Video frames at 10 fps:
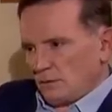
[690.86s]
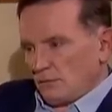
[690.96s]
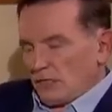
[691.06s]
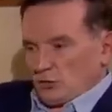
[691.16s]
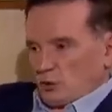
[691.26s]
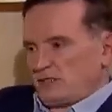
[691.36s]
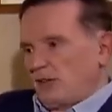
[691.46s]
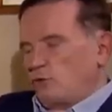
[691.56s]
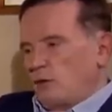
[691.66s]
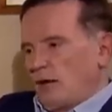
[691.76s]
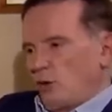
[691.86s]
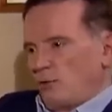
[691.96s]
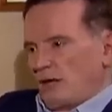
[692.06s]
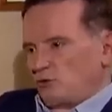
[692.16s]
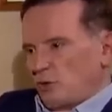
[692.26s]
Mas a senhora estava no carro? Como é
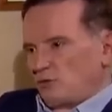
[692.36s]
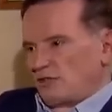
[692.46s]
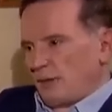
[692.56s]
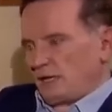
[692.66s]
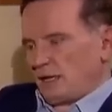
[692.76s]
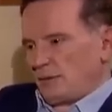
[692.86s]
que a senhora não sabe quem era a